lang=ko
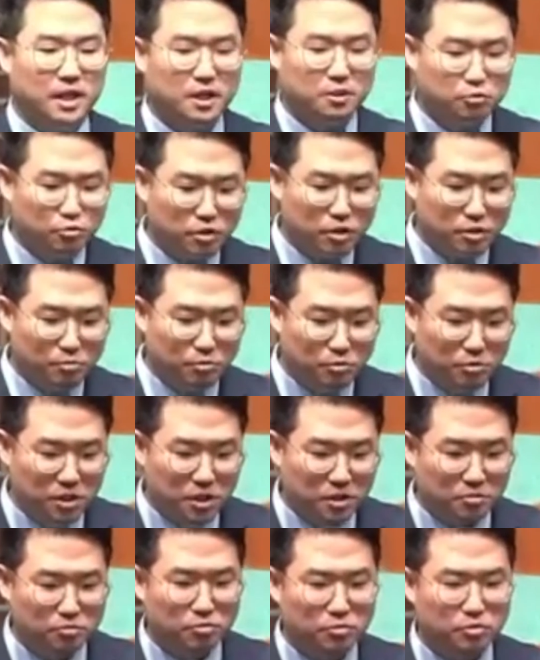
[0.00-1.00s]

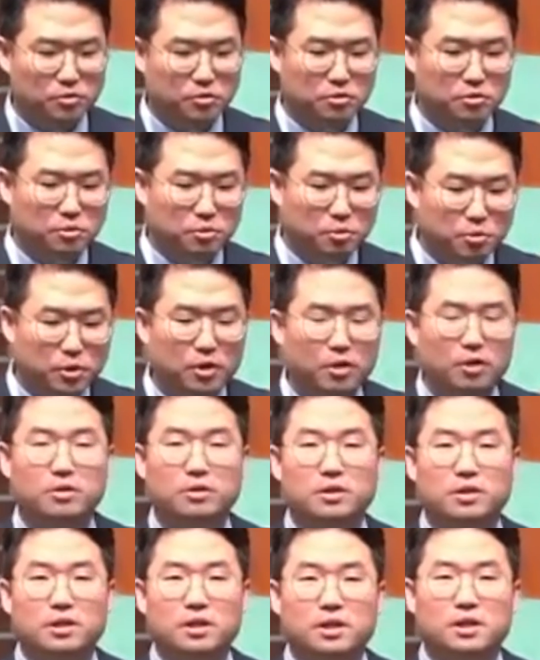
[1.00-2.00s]
예수님으로 채우는
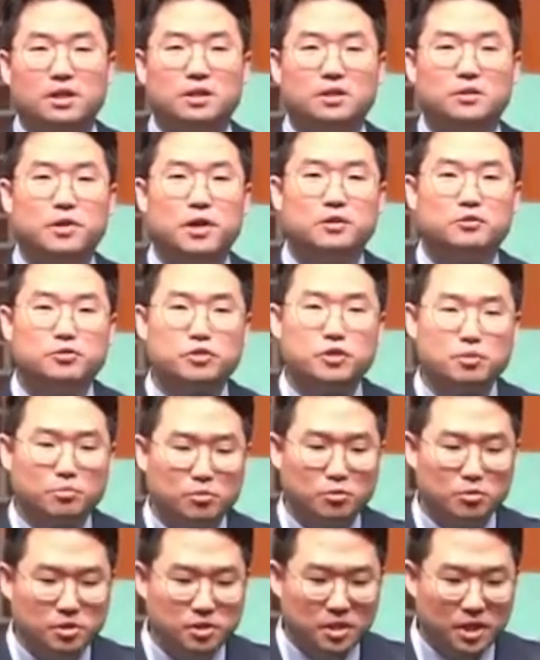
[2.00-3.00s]
노력, 그리고
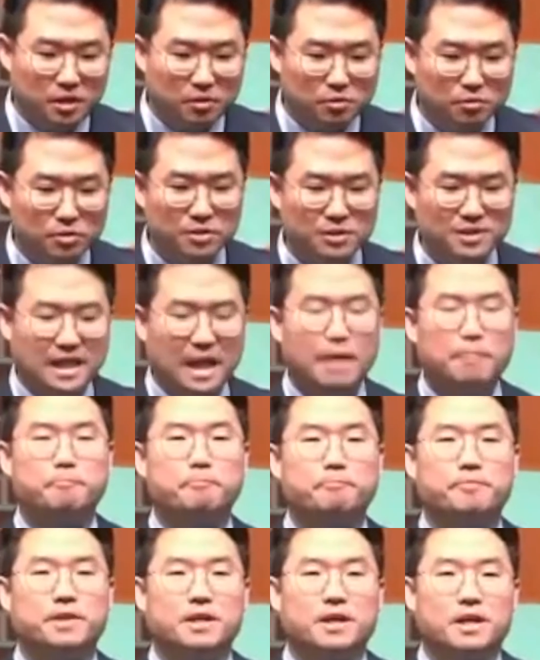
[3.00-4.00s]
예수님으로 채우는
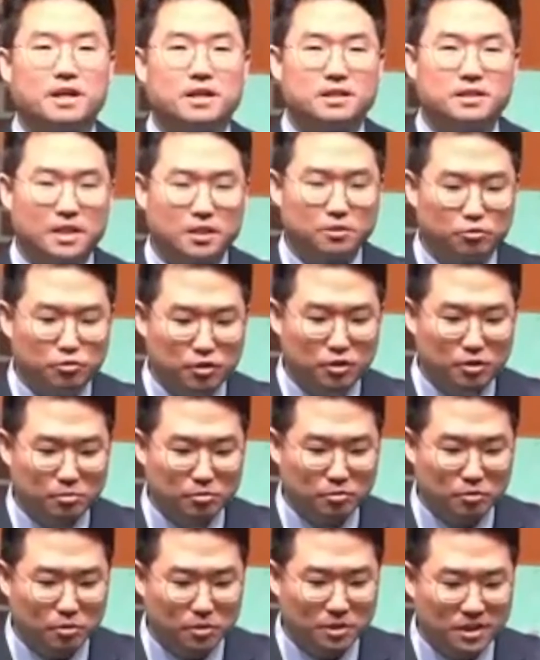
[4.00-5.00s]
삶,
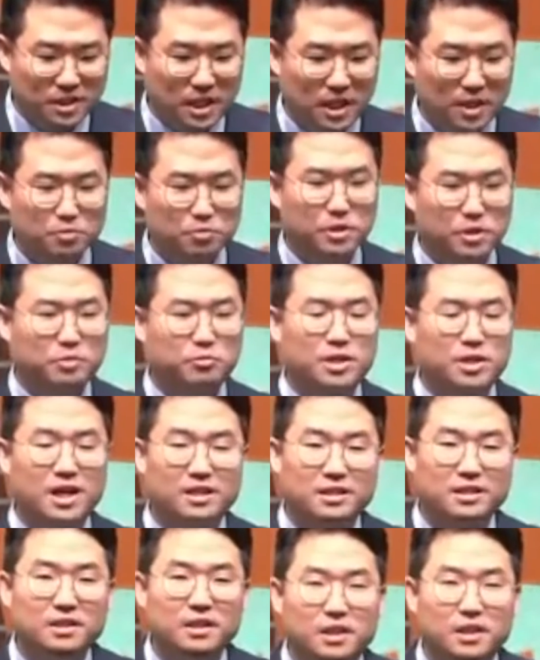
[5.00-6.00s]
예수님으로 채우기
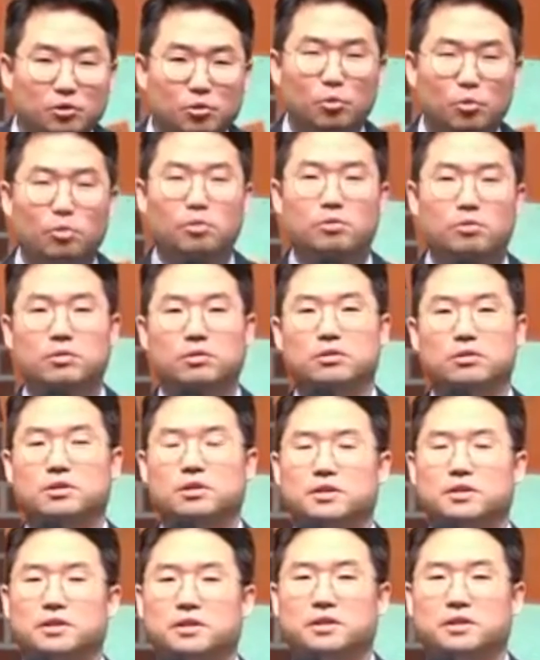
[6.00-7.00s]
위한 기도.
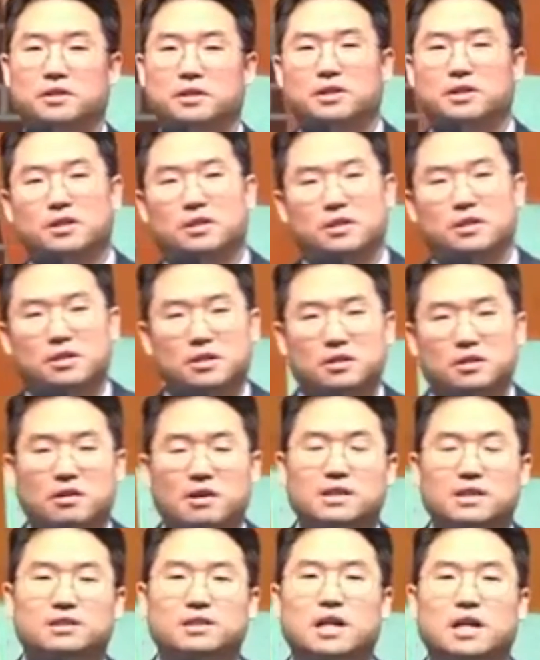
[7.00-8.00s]

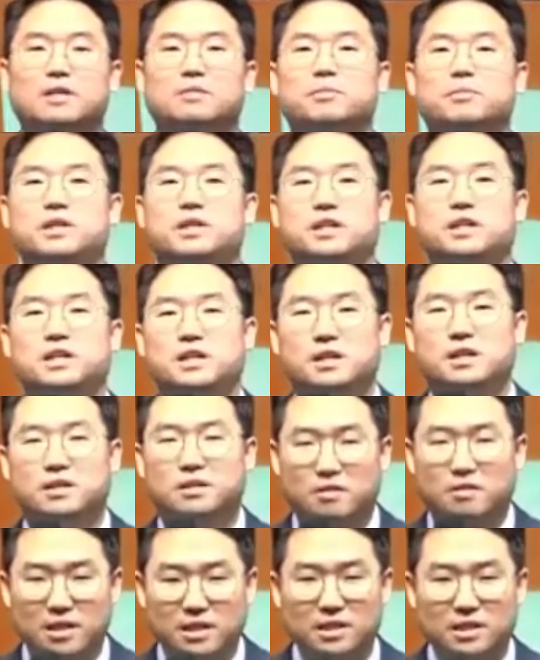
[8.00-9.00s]
그러한
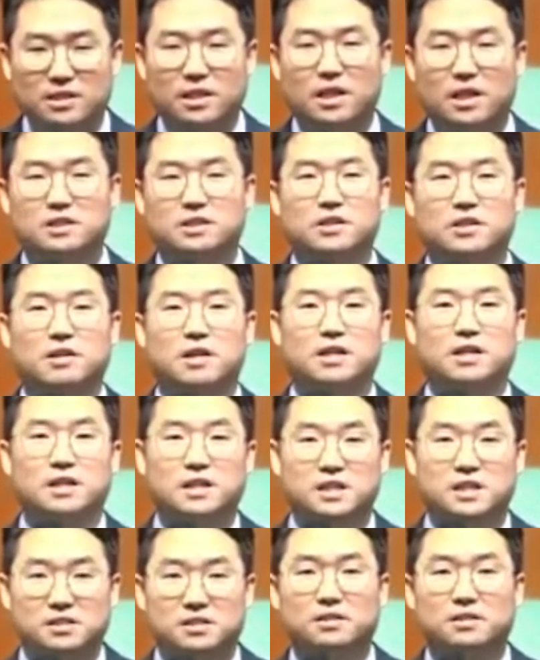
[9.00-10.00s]
삶이, 그러한
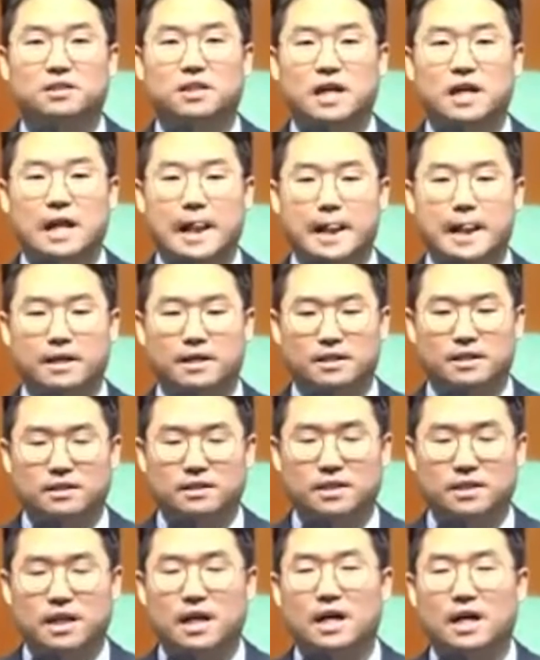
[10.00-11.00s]
신앙생활이 있을 때
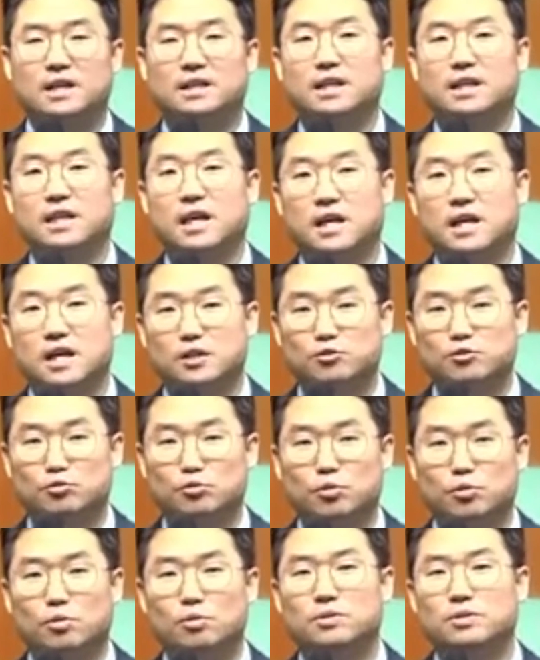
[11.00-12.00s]
내 안에 내가
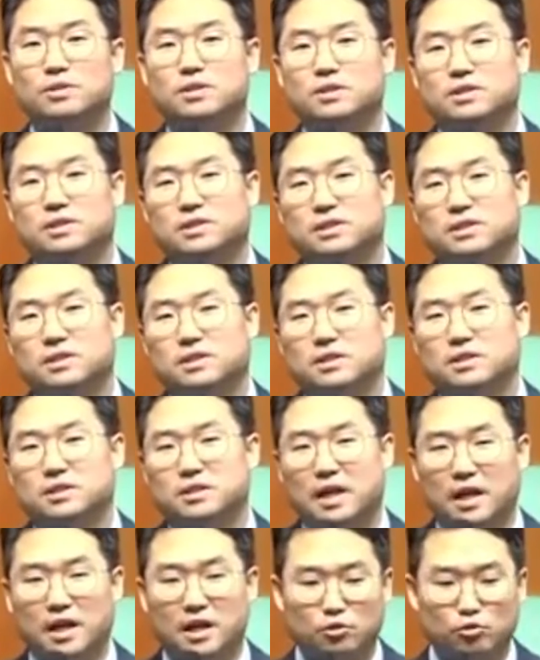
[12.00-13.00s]
죽고
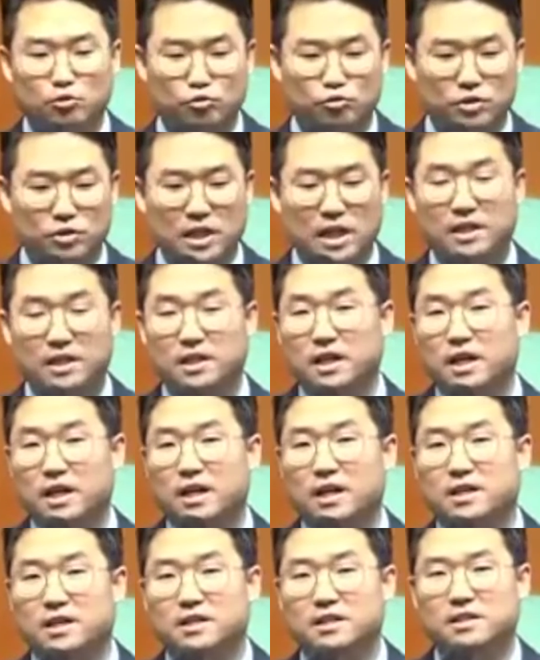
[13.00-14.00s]
그 내가 죽은
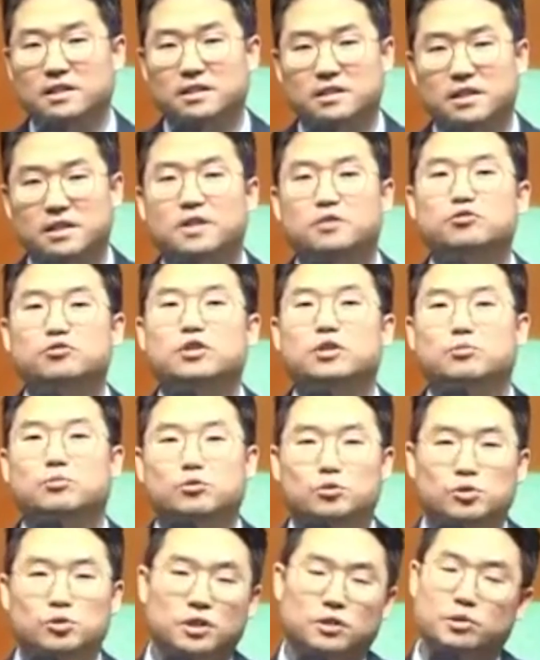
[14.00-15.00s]
자리에
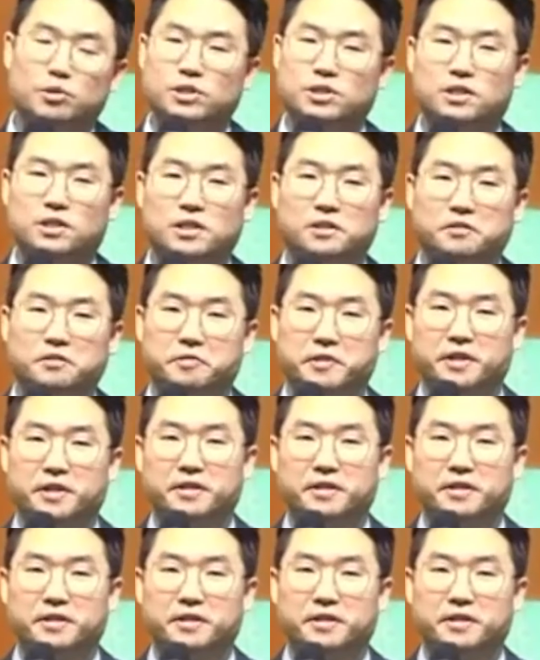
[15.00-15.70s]
예수님으로 채워지게 되는